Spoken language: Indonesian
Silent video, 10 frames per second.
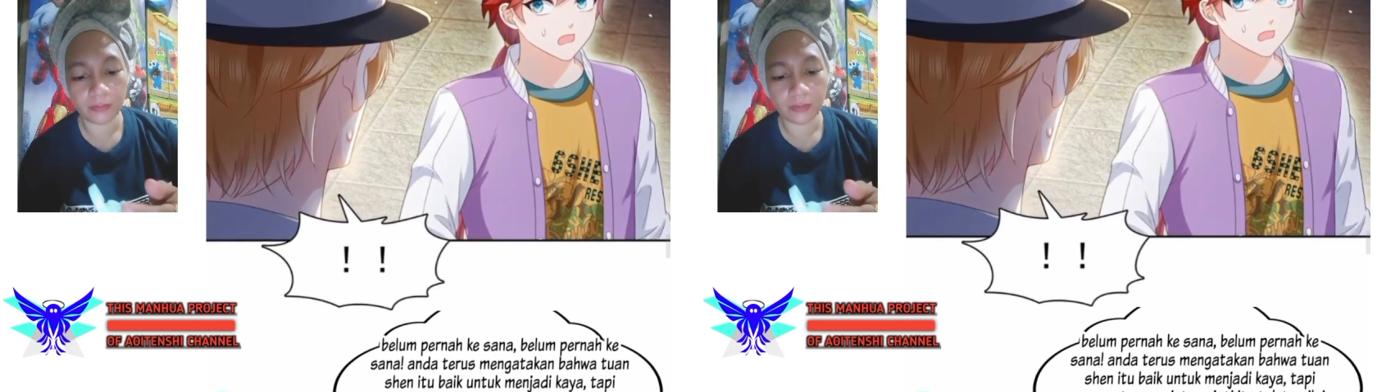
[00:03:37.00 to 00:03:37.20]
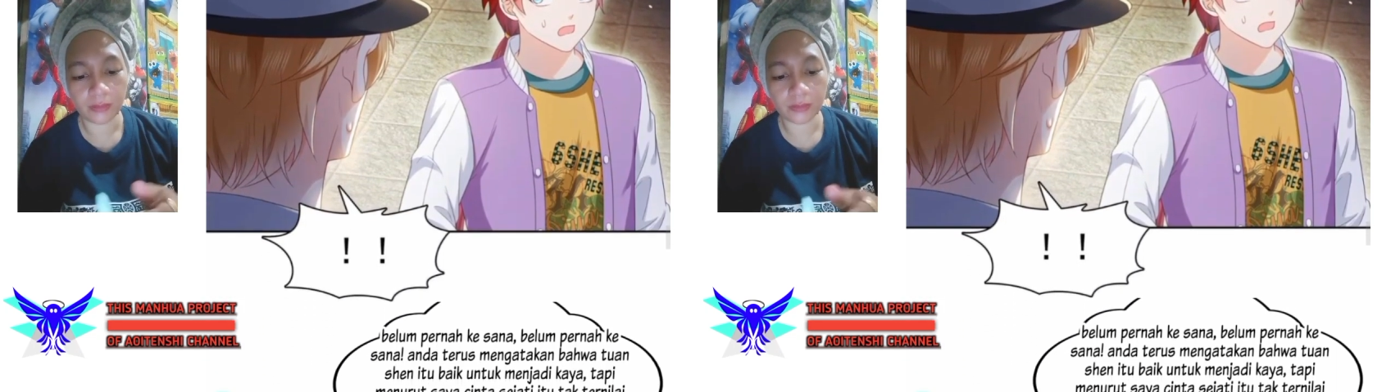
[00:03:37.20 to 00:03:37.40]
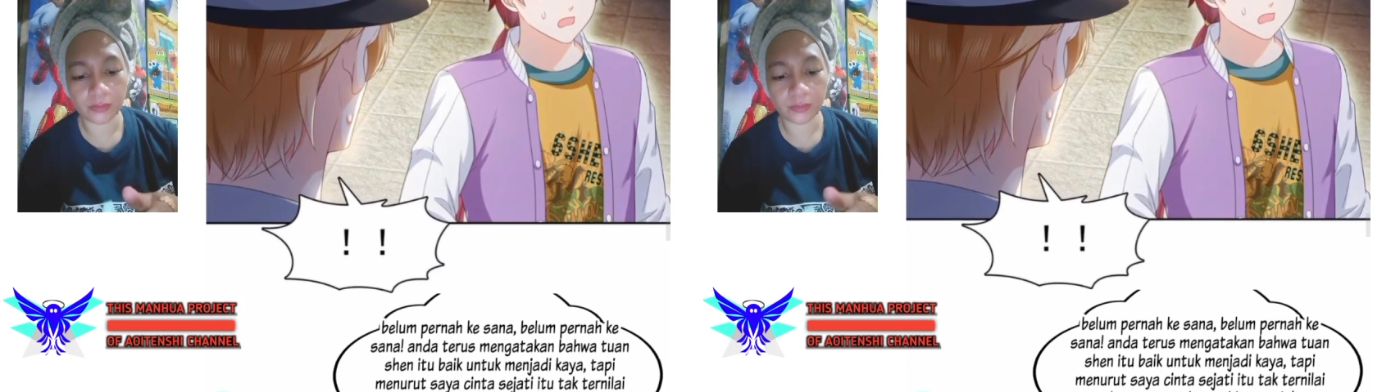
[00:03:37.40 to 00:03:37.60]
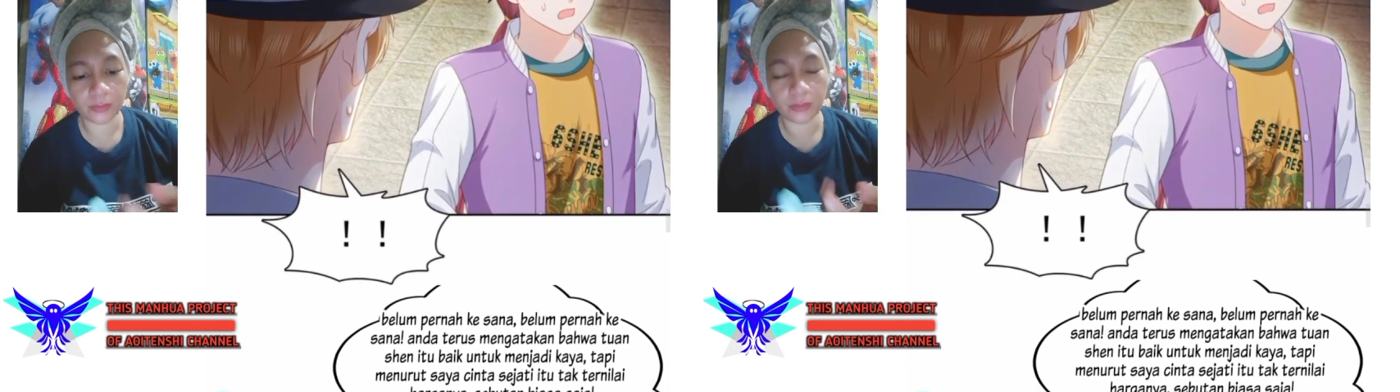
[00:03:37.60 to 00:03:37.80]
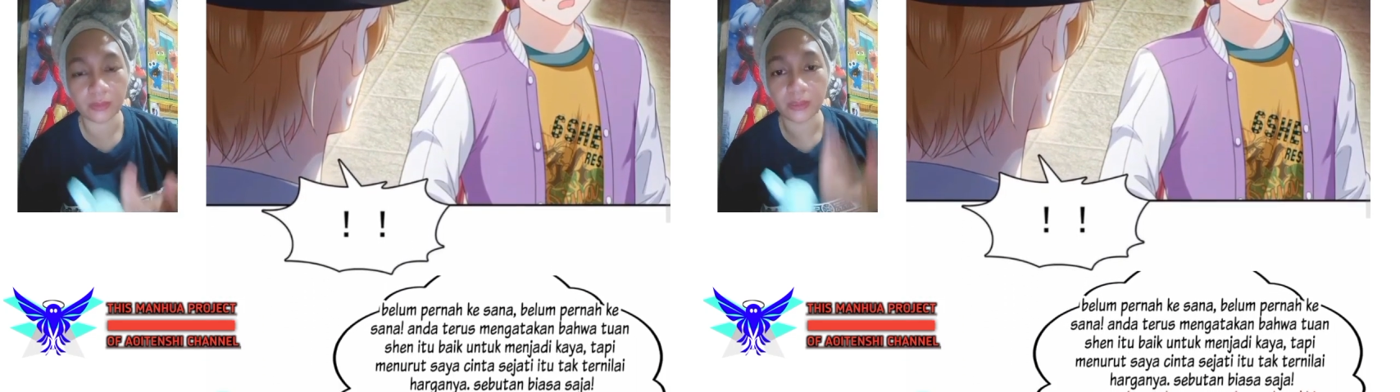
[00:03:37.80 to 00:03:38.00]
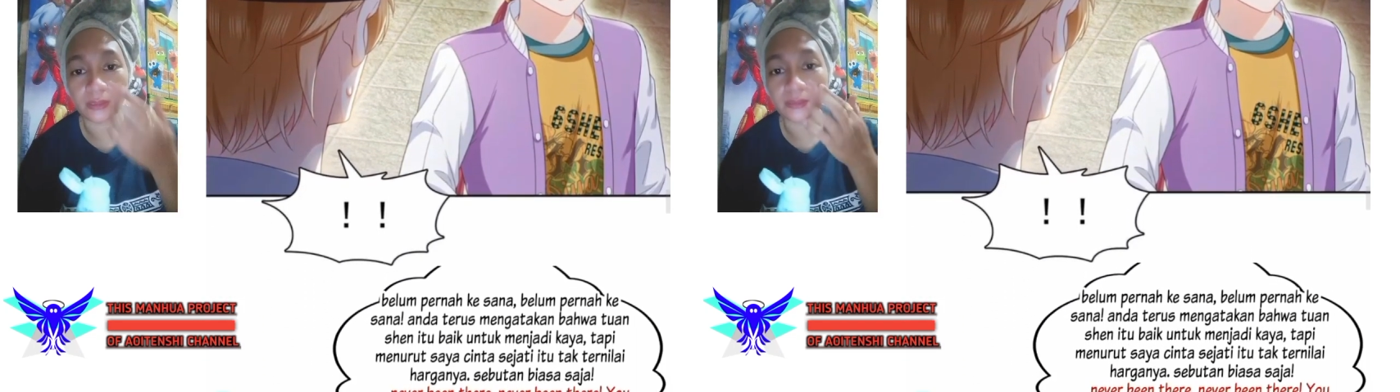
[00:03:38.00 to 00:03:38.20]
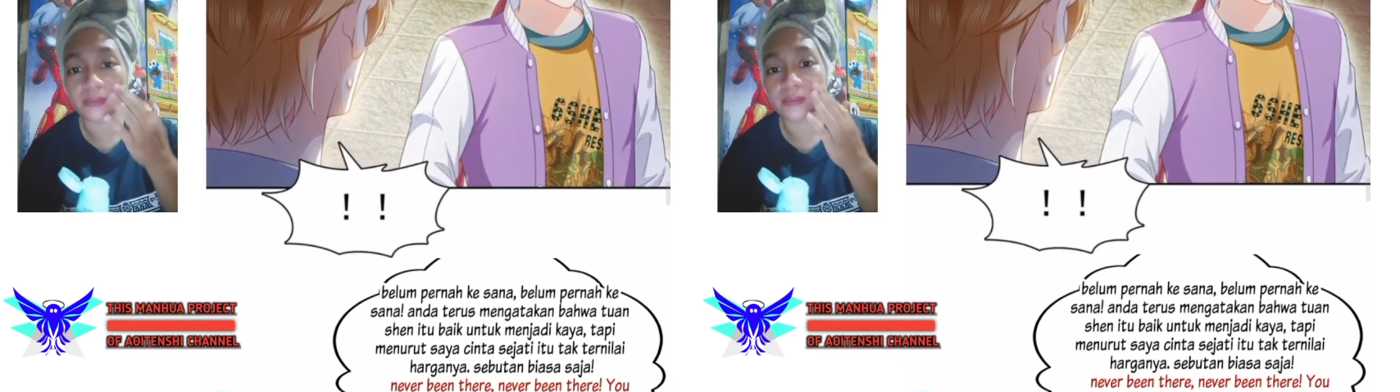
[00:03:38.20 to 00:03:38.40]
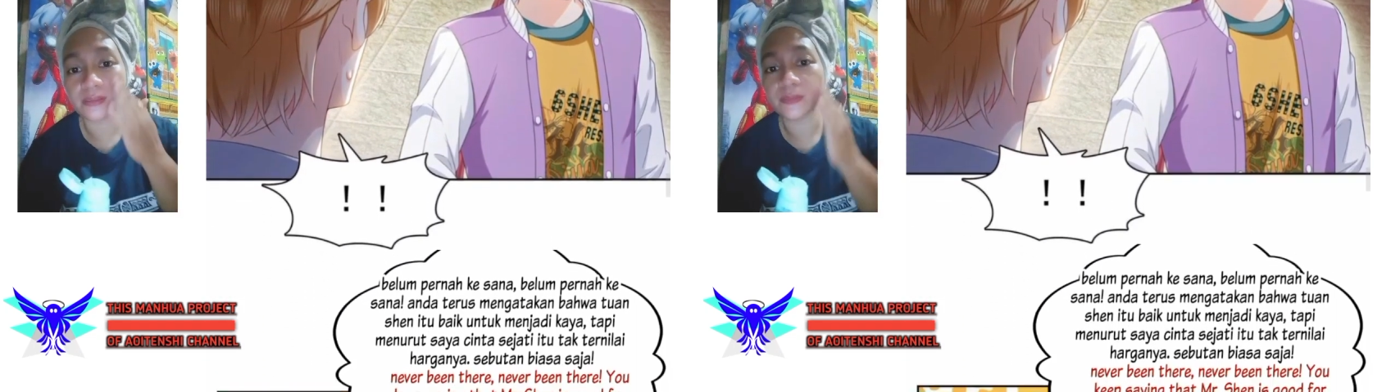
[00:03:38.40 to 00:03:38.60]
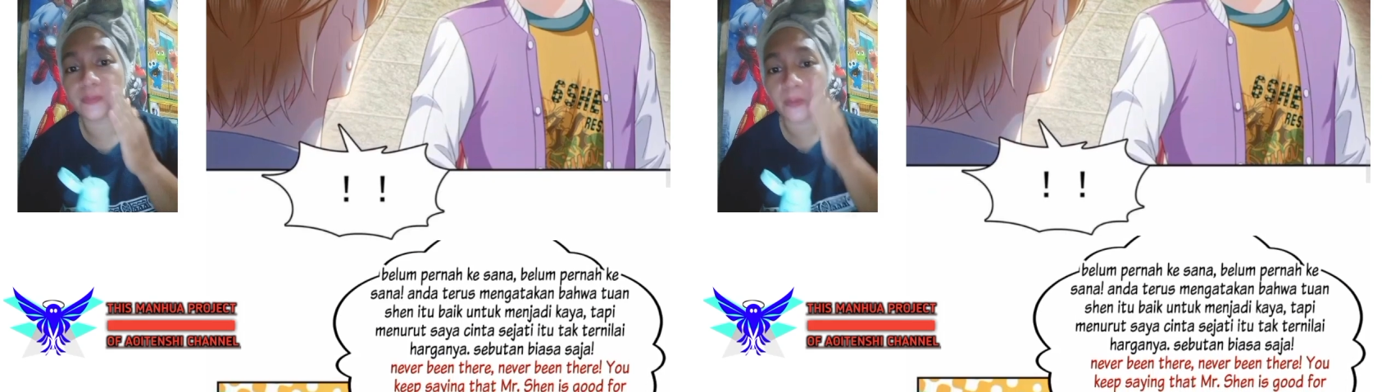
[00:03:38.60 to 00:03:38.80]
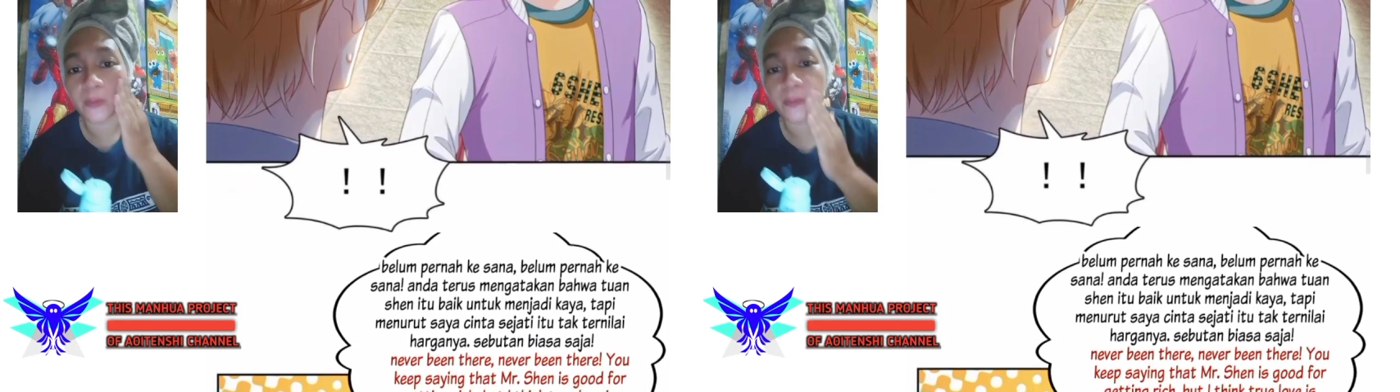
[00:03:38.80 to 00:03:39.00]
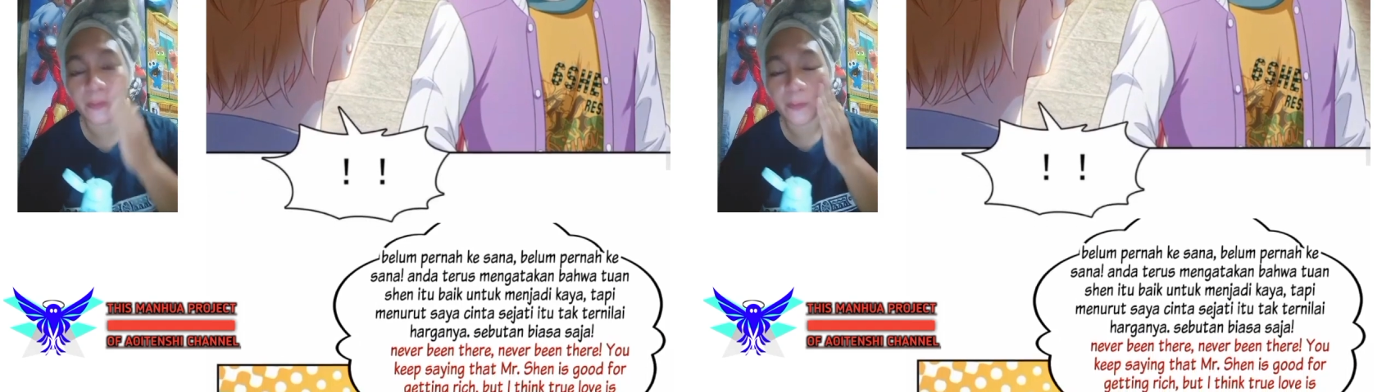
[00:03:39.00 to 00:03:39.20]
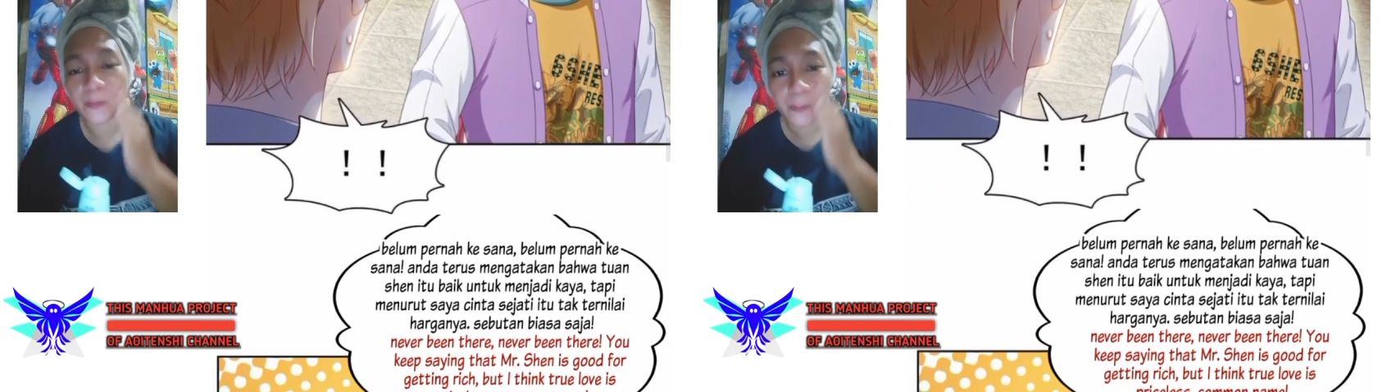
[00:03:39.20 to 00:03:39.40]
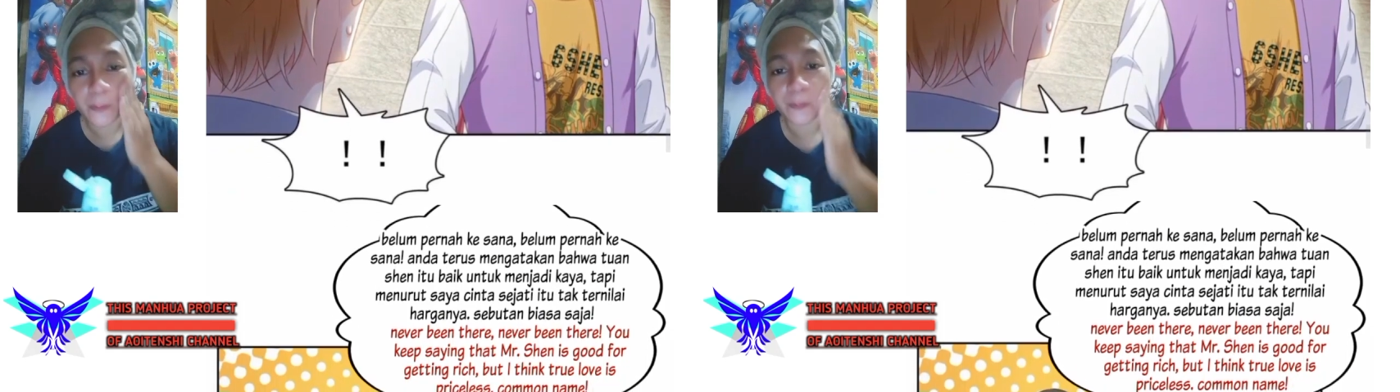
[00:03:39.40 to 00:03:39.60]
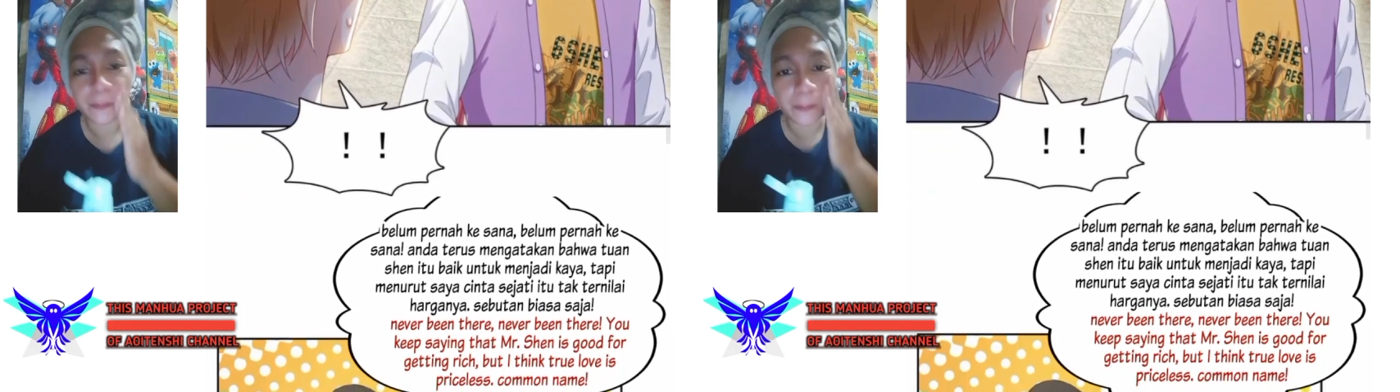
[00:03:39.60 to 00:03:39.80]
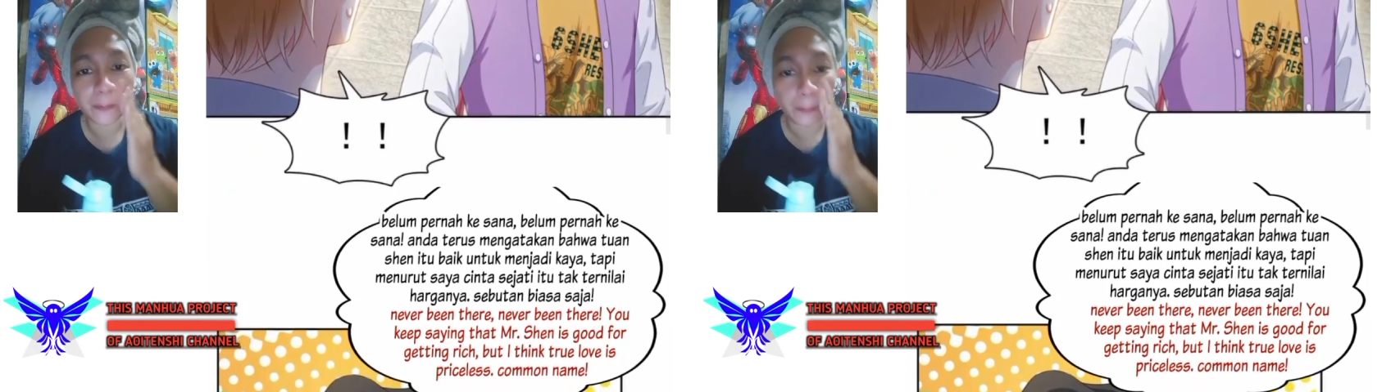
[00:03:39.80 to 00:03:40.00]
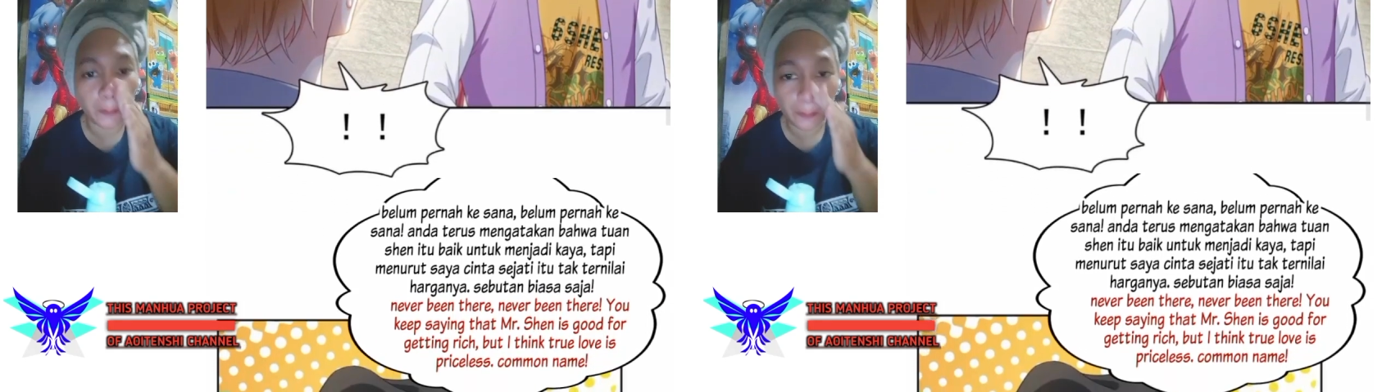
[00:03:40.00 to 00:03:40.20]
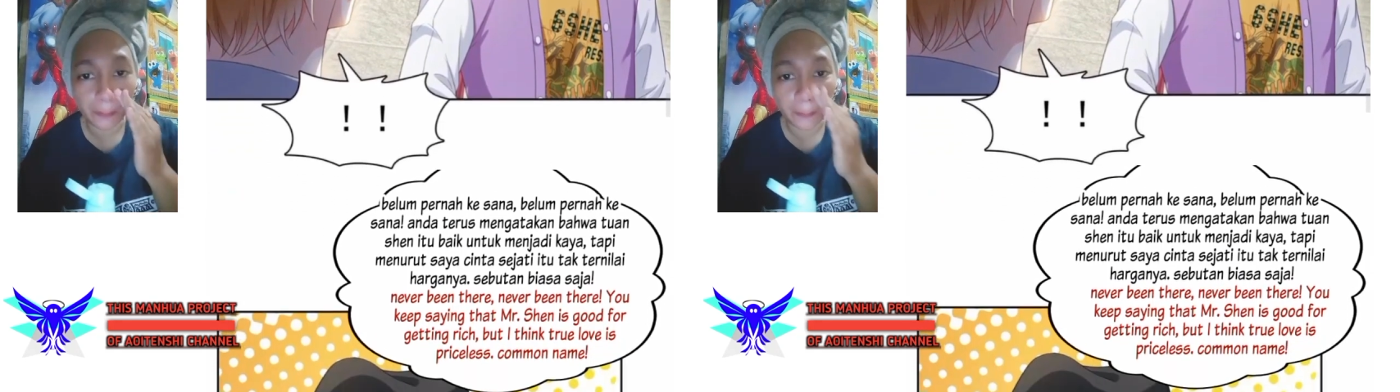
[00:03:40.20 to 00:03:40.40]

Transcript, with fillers: berkilah guys. Belum pernah ke sana, belum pernah ke sana.